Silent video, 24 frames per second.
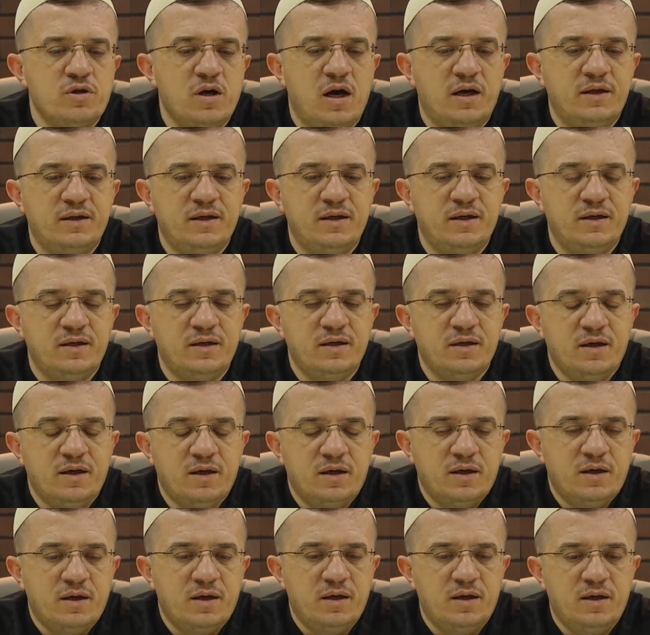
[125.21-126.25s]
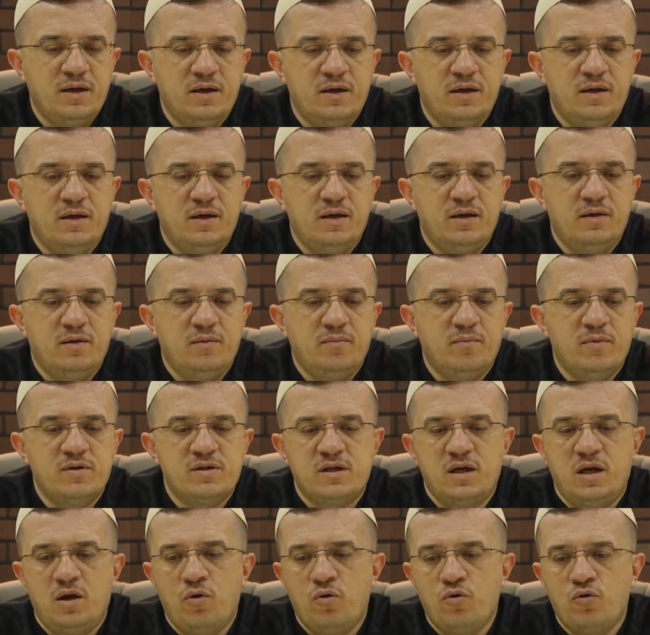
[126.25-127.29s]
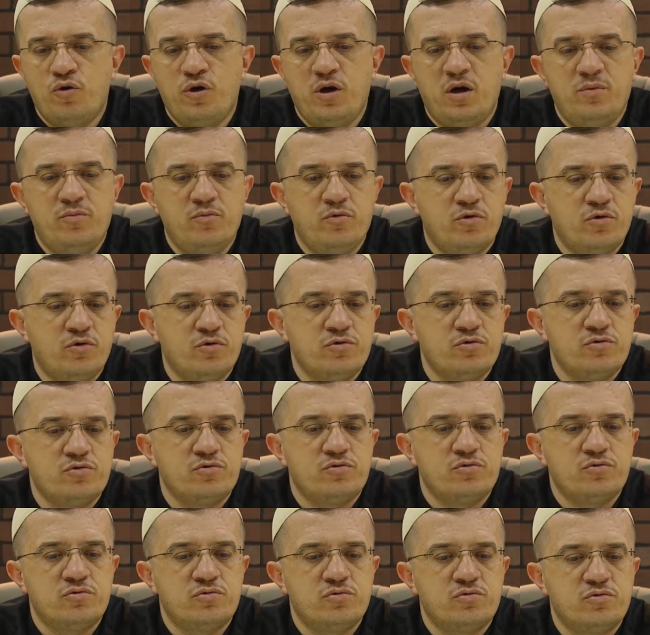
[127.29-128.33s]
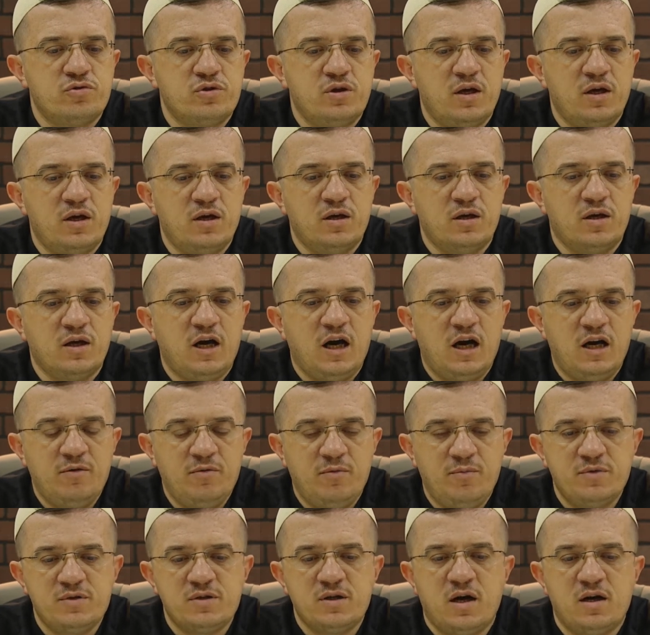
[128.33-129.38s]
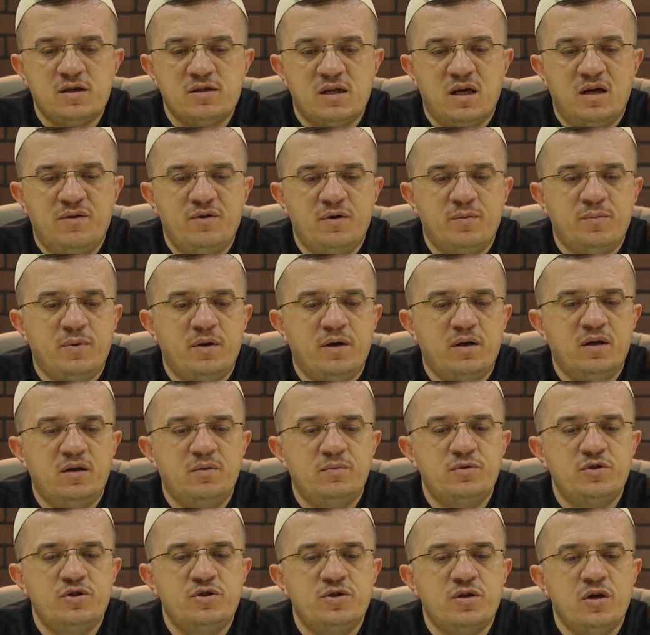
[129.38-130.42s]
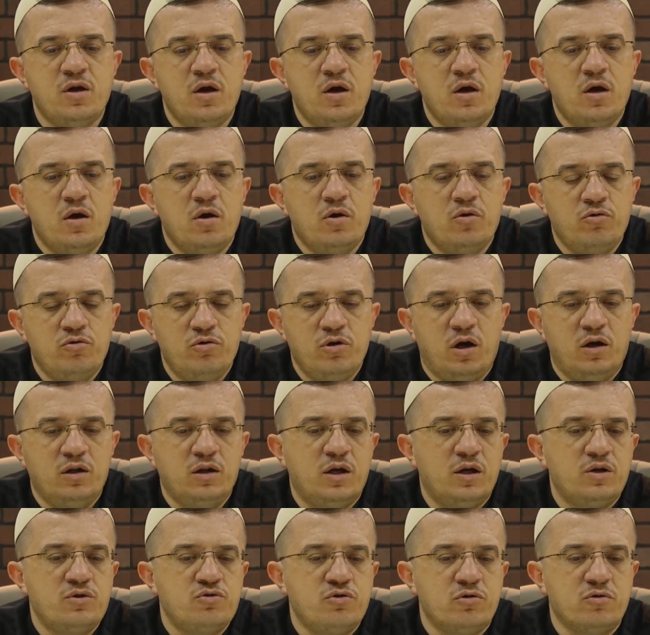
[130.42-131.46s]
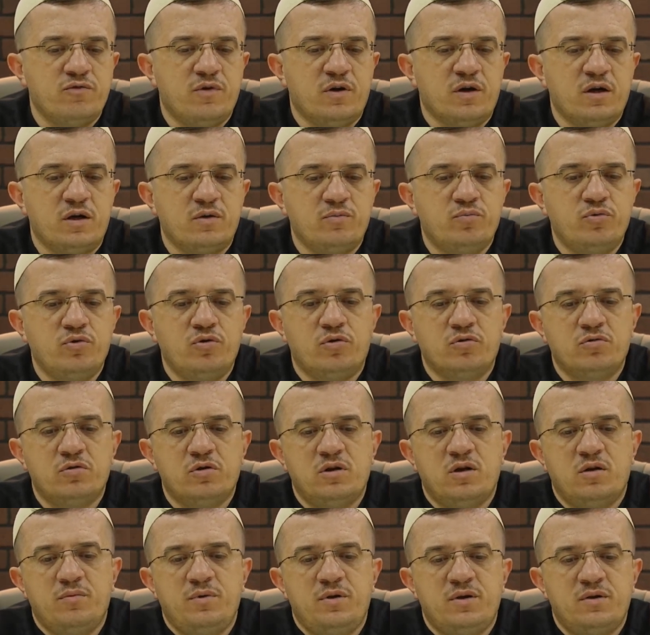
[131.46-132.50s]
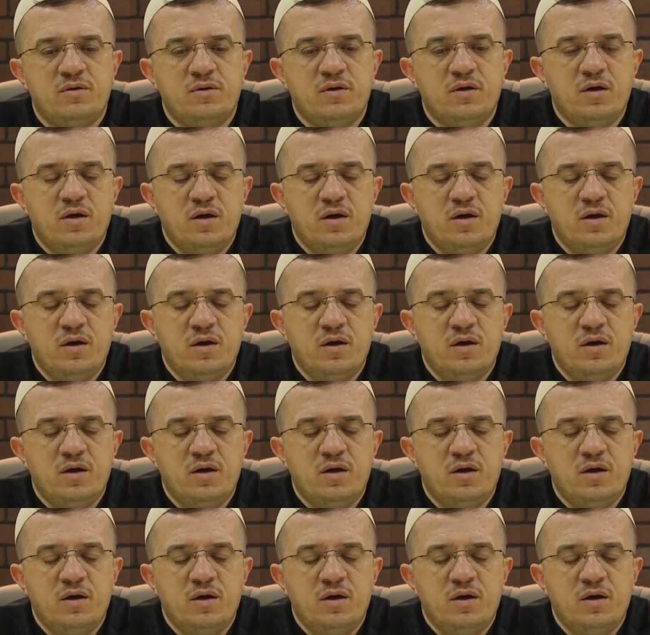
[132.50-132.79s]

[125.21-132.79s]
Yani e, mesela okuyamıyoruz, işte kalbimiz kasabet bağlamış, günahlar çok fakat bu noktada bir